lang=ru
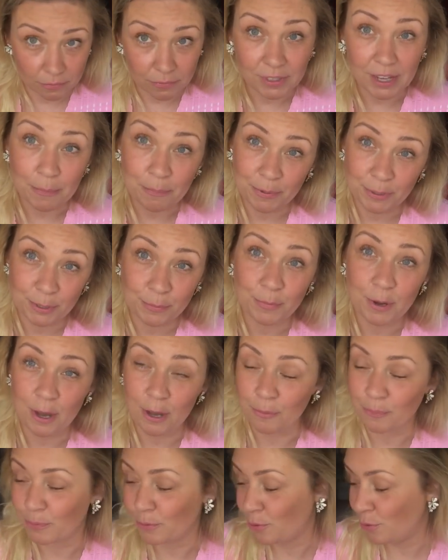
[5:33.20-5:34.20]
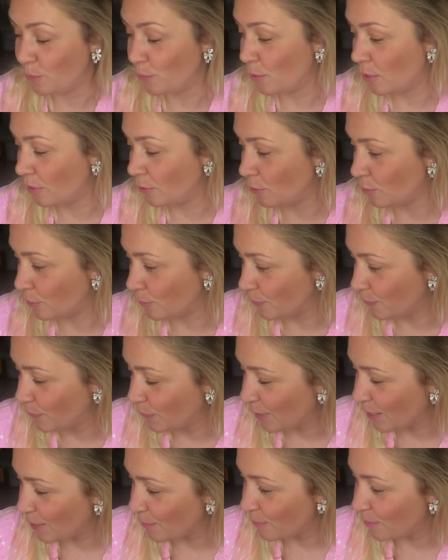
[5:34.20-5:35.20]
я понимаю, почему оно
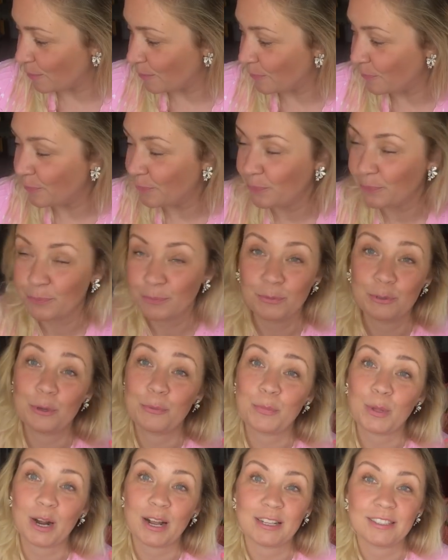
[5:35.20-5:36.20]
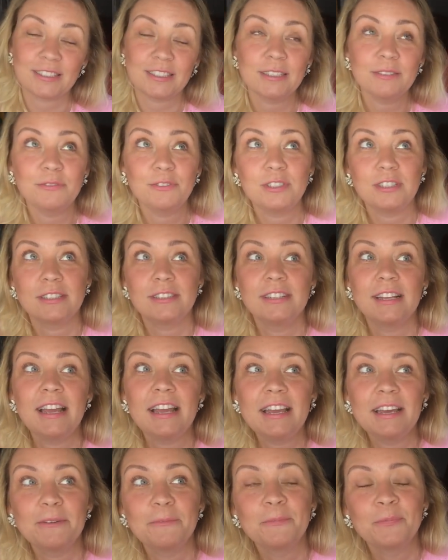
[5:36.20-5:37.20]
как бы номер один в
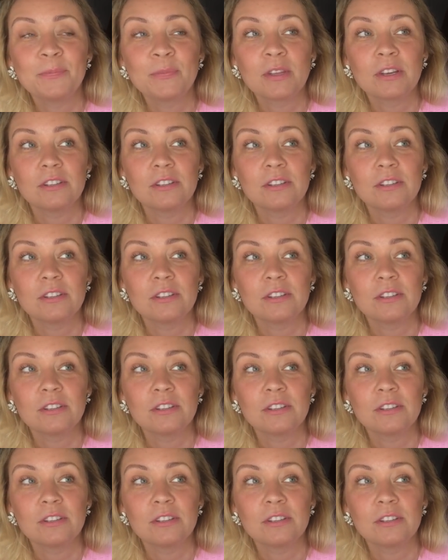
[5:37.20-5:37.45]
Сиднее.